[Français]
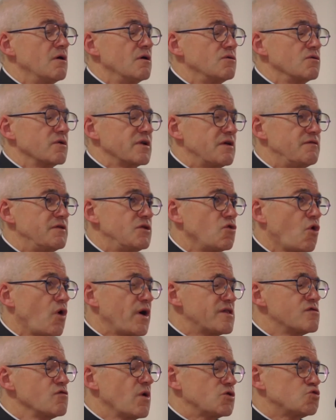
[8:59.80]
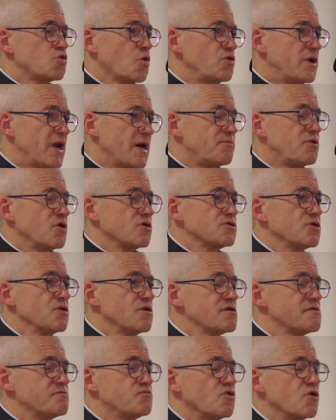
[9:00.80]
donc la vie d'oraison a toujours eu de
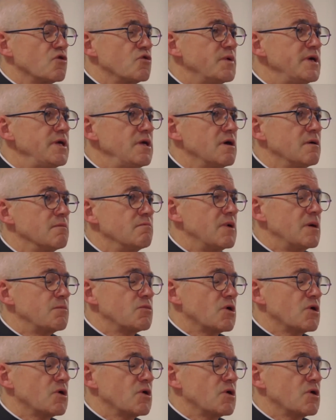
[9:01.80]
l'importance pour lui, même